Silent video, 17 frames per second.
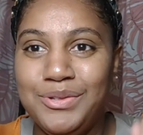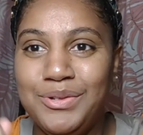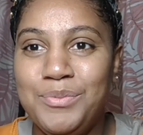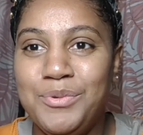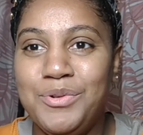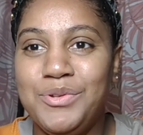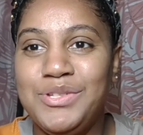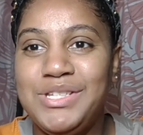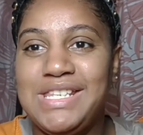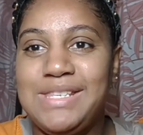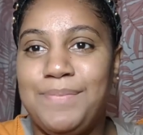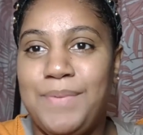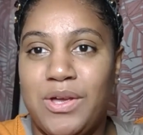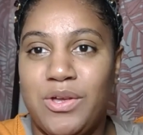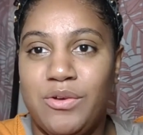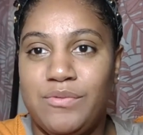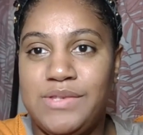tout le monde,
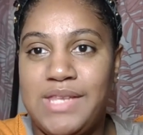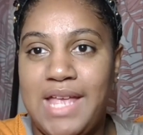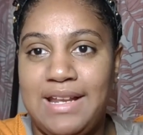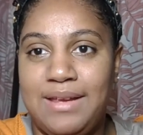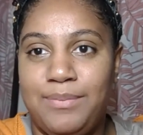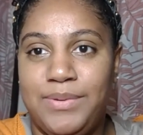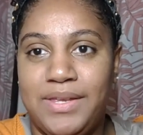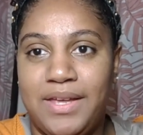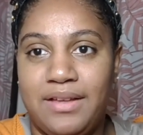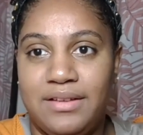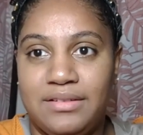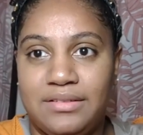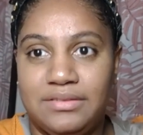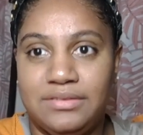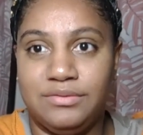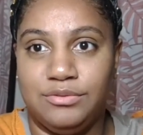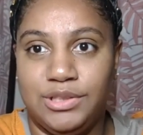j'espère que vous allez bien.
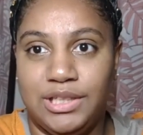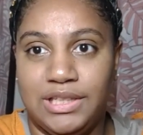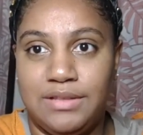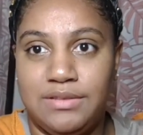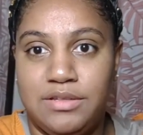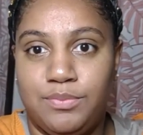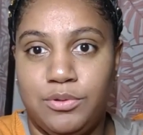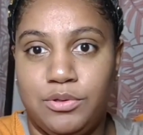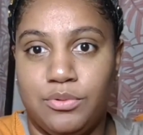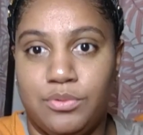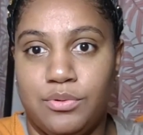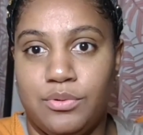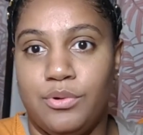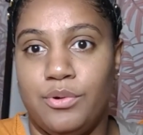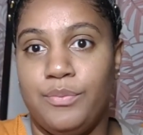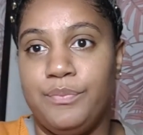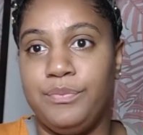Vous êtes un petit peu
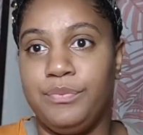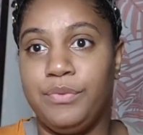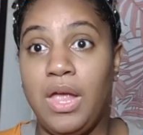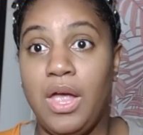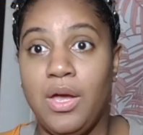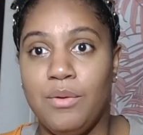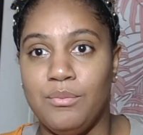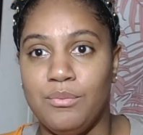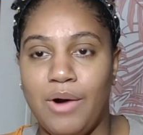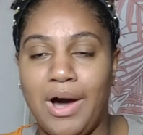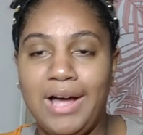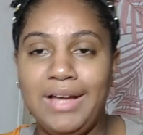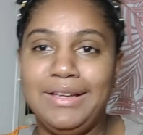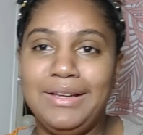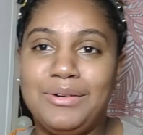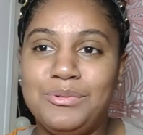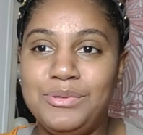trop haut. Moi,
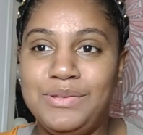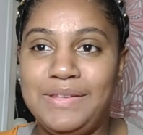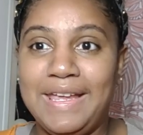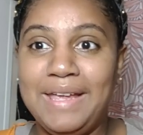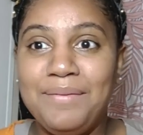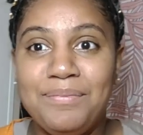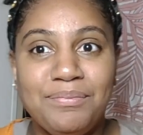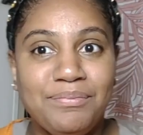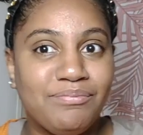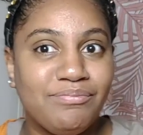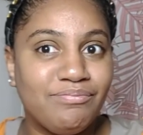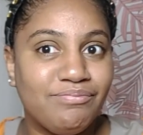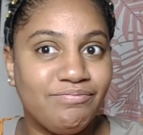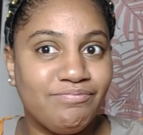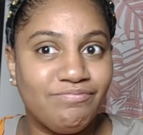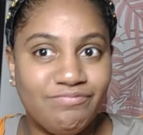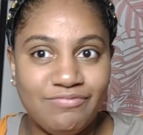écoutez,
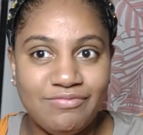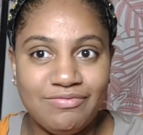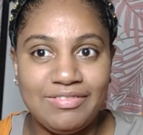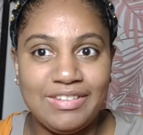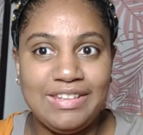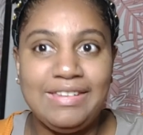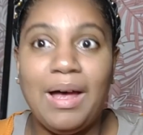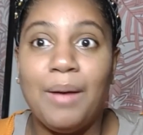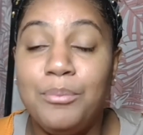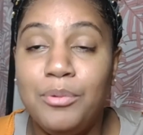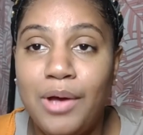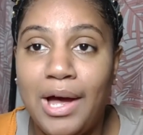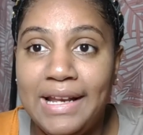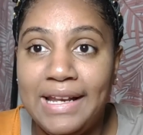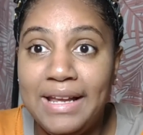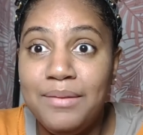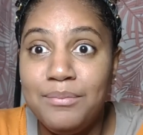ça peut
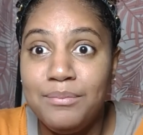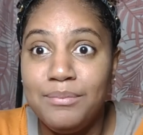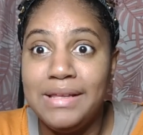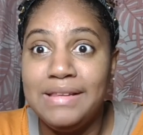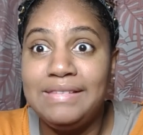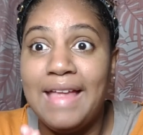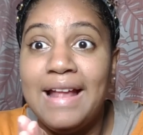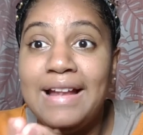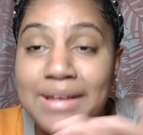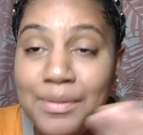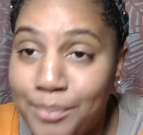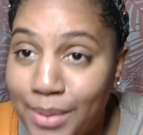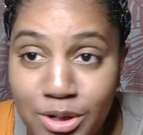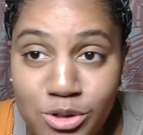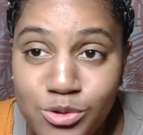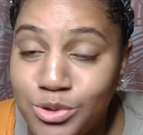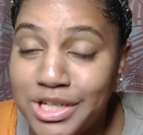aller, mais tel n'est
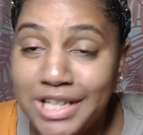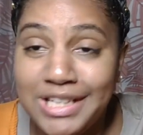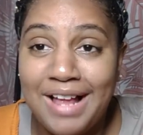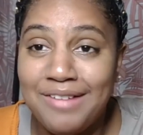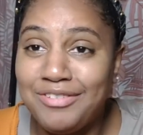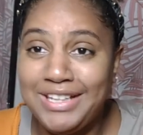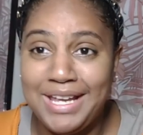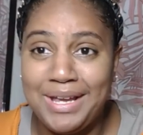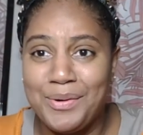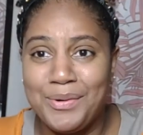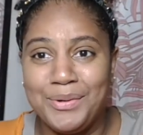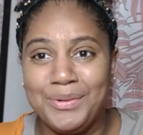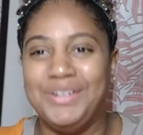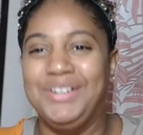pas le sujet de la vidéo.